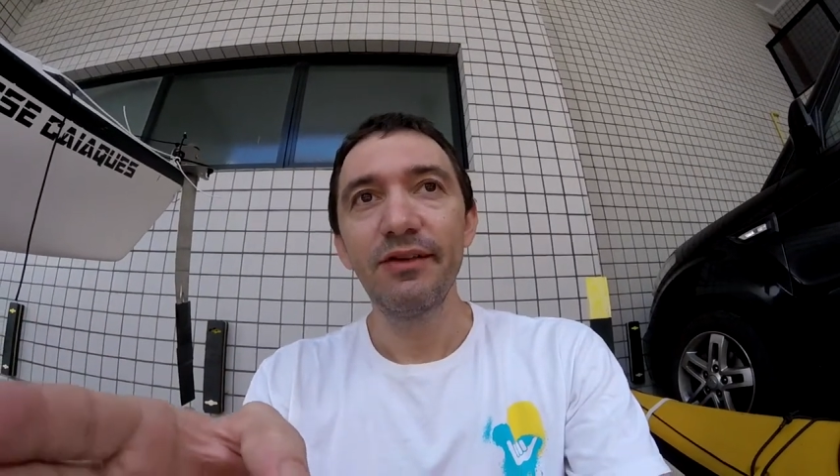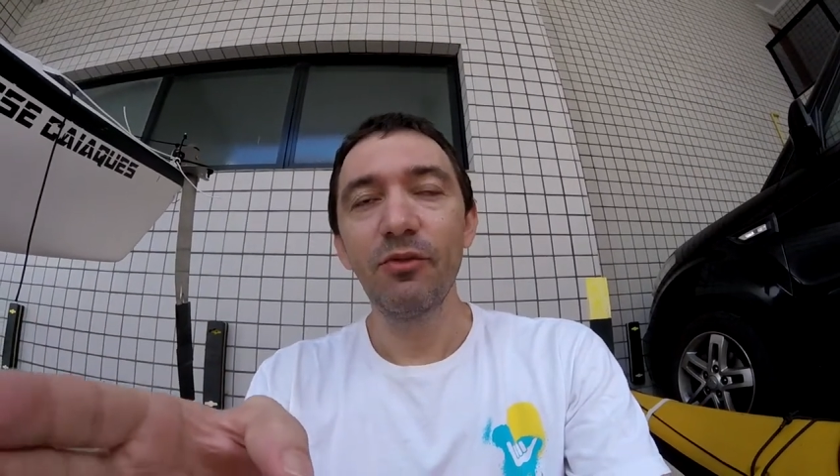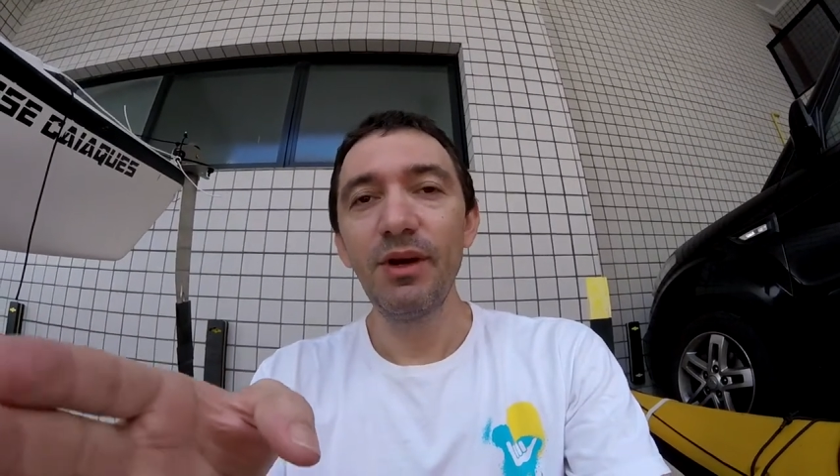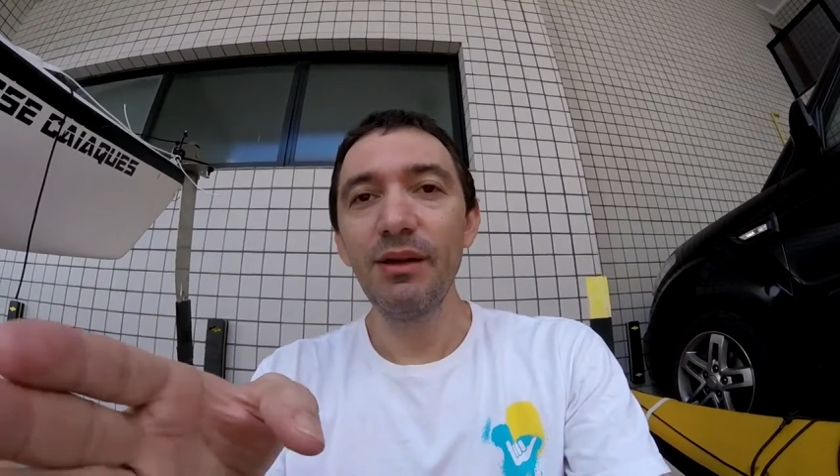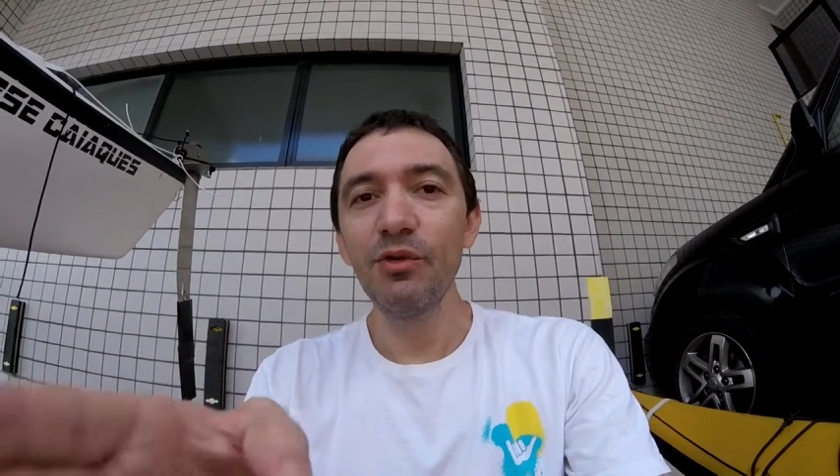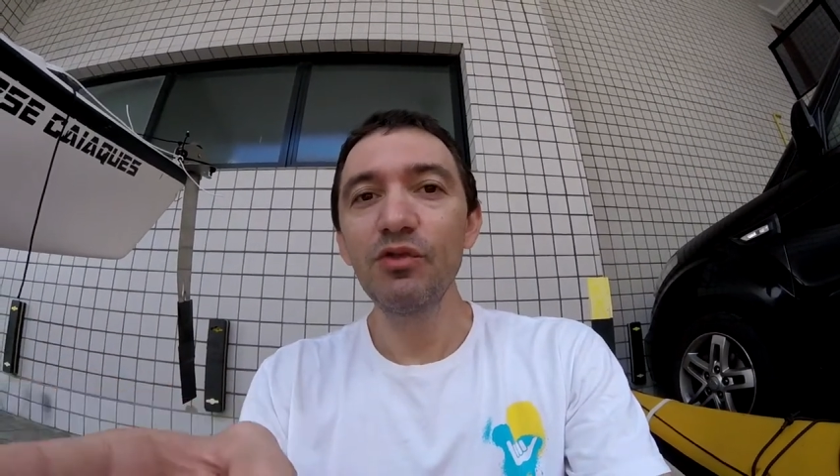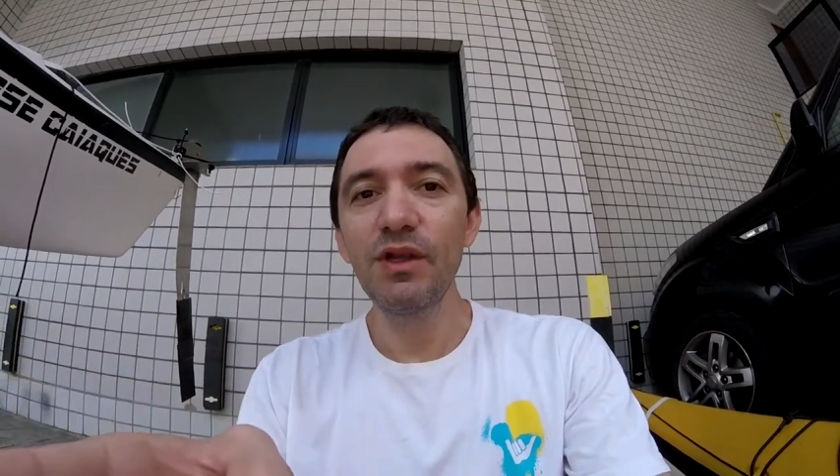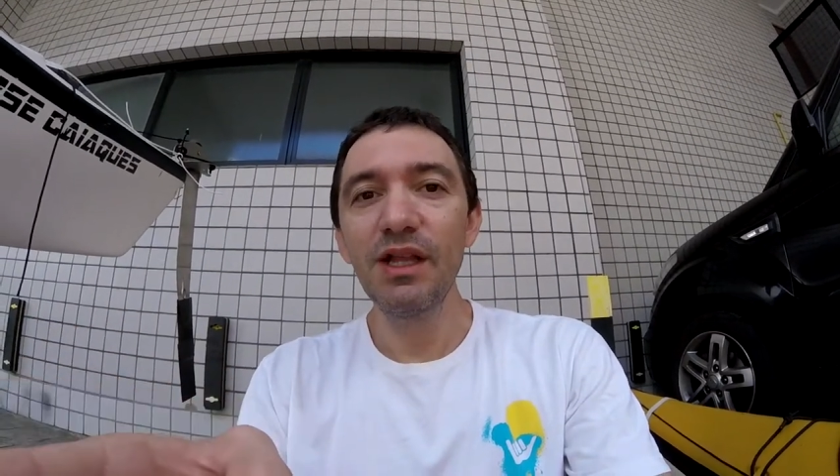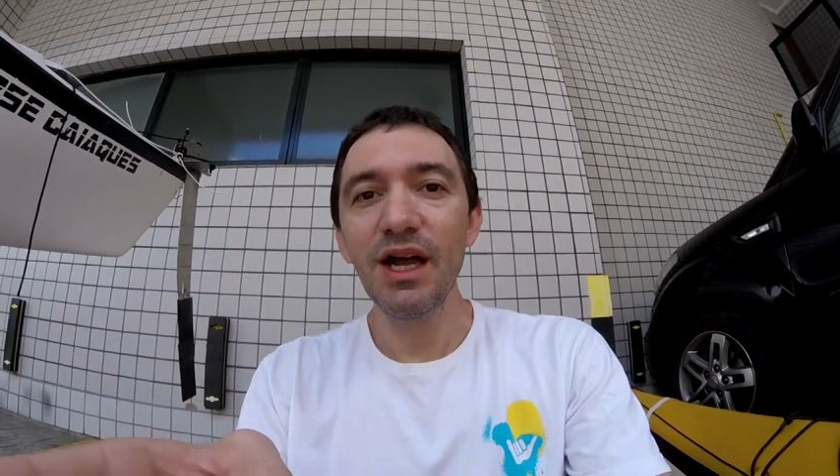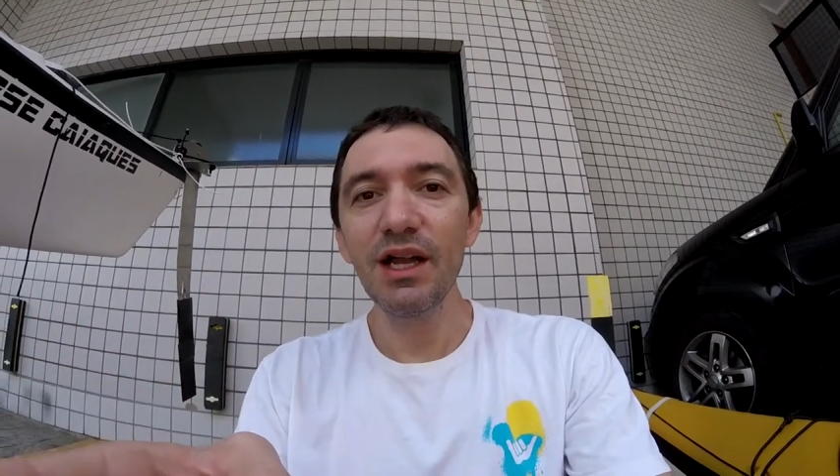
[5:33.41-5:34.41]
como ele é muito
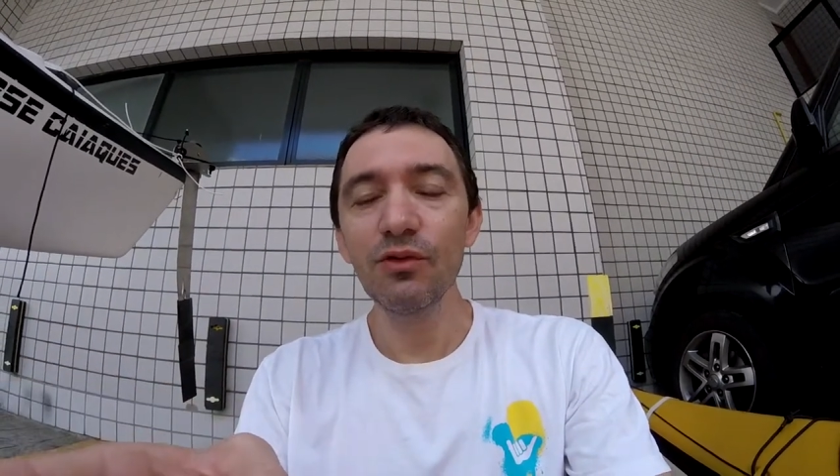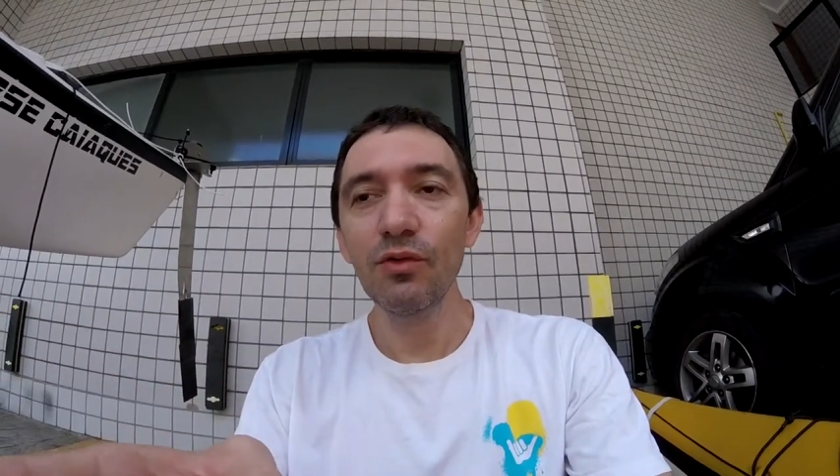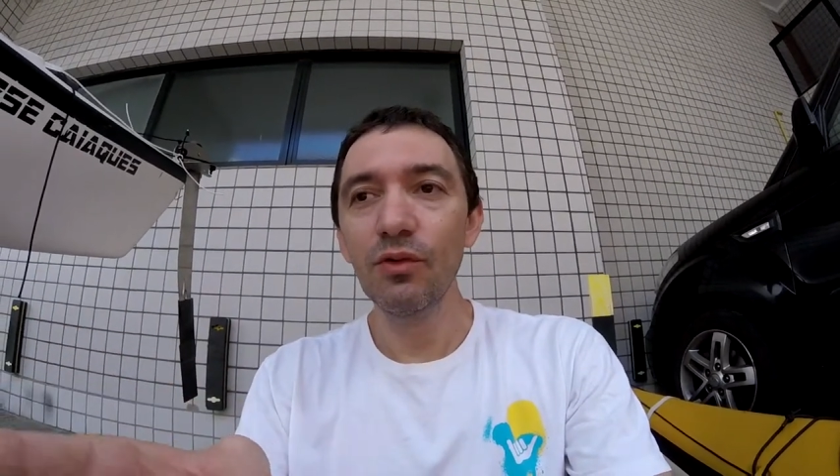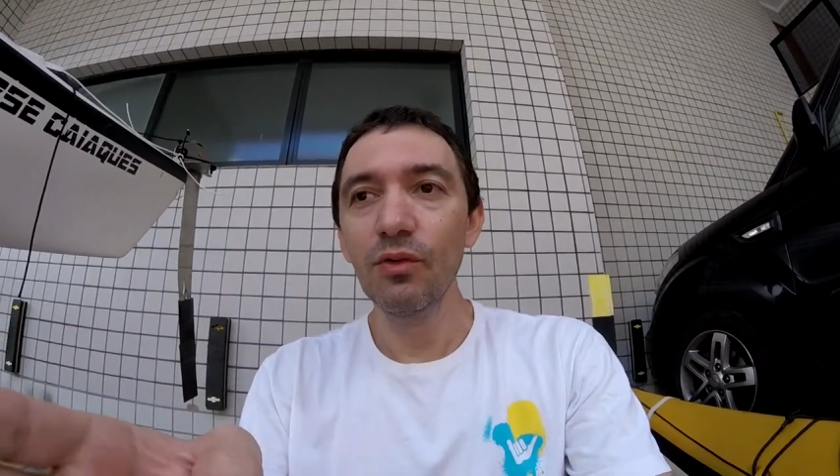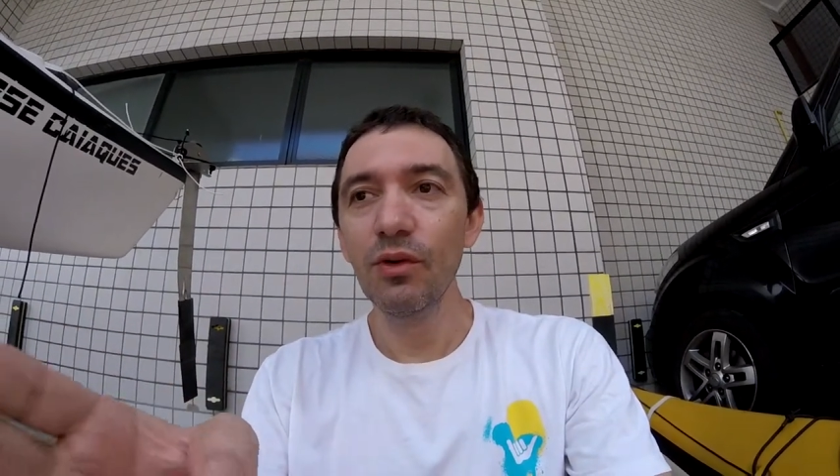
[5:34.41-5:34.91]
quilhado,